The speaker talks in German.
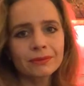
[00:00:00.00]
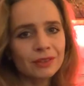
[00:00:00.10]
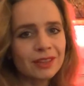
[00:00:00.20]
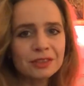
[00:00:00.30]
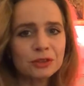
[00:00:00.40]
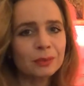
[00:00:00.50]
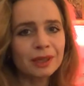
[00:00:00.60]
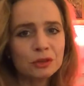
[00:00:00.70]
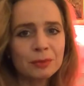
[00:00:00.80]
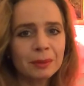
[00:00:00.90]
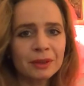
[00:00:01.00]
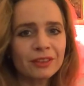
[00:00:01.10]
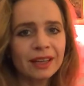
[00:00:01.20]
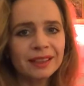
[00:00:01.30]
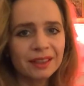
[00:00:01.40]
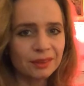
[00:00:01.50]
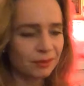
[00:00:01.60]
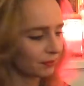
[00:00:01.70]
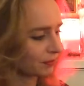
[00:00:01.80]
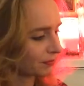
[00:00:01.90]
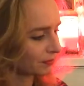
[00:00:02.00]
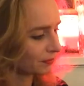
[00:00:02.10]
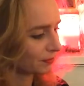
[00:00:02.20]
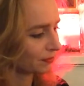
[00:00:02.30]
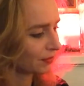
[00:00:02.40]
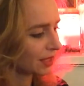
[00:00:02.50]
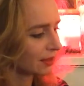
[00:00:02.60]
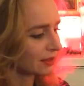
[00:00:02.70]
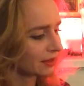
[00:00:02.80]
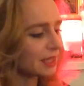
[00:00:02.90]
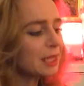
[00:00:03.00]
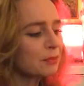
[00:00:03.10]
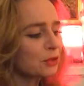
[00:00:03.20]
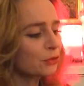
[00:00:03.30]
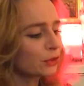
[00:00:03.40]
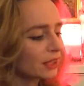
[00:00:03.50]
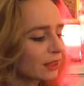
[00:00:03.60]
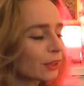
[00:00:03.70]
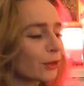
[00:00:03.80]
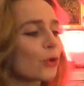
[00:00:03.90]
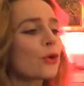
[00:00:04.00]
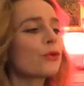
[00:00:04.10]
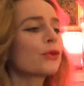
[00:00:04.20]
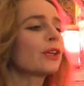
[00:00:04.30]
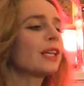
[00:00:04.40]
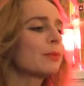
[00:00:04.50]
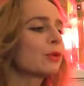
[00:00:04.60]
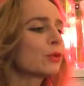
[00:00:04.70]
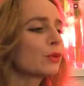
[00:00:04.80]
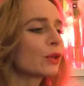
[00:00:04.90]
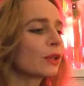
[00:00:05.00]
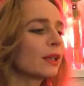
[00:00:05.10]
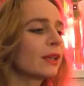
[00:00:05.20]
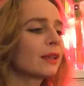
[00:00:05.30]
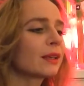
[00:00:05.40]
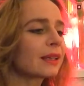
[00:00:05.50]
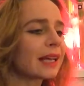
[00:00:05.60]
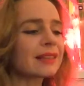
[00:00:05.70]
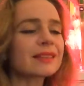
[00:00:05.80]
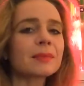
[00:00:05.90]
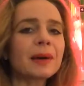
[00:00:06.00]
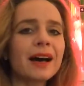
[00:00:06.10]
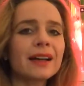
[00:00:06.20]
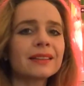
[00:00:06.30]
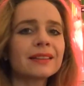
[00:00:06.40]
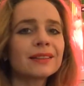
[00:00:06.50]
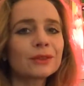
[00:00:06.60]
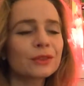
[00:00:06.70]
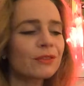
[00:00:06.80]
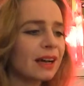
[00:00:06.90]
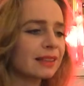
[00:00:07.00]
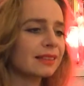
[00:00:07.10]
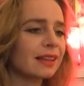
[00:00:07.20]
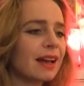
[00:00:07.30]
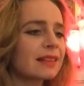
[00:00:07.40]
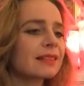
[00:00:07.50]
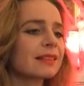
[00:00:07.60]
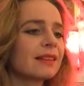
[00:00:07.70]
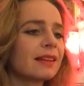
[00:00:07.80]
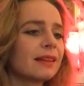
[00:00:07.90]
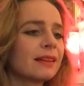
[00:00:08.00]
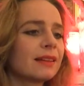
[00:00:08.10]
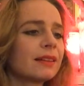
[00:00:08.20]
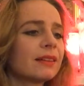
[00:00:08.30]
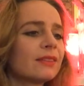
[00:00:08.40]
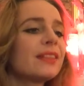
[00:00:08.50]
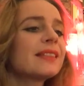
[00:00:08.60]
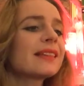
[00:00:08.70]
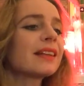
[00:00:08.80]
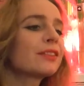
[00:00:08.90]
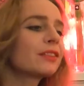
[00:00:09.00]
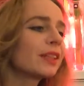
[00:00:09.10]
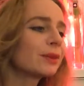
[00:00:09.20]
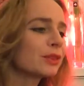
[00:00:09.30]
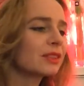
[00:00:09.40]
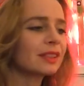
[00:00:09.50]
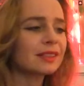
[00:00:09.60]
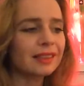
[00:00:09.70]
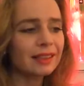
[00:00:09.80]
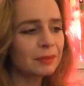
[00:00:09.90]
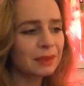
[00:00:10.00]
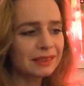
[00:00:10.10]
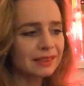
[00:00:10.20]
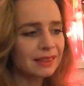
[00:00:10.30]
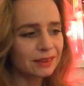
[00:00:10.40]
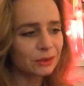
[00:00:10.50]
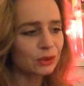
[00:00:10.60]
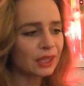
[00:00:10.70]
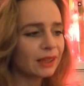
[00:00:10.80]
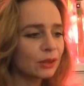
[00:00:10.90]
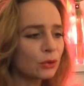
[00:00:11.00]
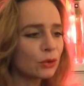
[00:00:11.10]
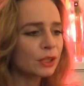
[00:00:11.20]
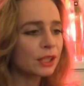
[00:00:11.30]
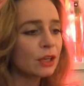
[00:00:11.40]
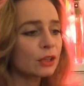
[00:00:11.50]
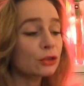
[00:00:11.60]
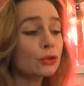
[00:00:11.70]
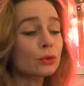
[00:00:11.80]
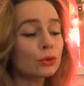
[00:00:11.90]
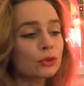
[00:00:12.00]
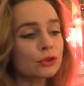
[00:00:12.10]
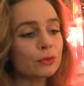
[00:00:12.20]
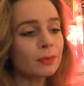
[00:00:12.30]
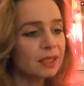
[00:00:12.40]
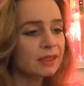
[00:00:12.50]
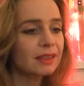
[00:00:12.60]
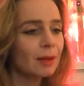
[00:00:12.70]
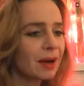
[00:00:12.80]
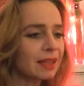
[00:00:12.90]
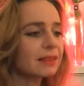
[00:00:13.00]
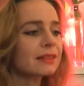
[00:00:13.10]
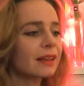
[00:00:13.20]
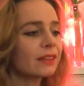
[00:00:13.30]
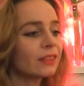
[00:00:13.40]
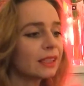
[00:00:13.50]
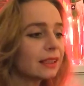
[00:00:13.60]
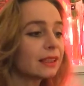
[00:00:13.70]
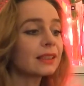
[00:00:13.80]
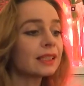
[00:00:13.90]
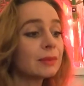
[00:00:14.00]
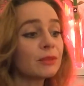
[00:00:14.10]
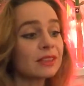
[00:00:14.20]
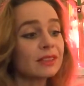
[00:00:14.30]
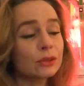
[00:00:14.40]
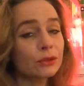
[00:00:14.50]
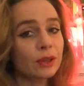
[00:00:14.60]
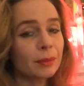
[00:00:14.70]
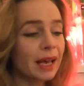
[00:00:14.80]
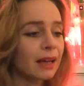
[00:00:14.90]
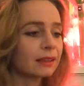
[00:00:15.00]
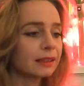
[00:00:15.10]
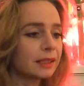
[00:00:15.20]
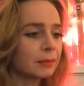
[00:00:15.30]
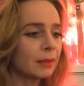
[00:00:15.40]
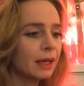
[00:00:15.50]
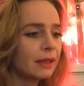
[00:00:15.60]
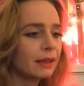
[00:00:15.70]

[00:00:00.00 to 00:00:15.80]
Wie wäre es zum Beispiel mit Weihnachten? Der liebenswürdige Geruch von Lebkuchen, Gänsebraten und Wachskerzen, wie sanft er uns die Seele massiert und einölt, schon schmilzt der Panzer ein wenig, indem wir sie zu verbergen lieben.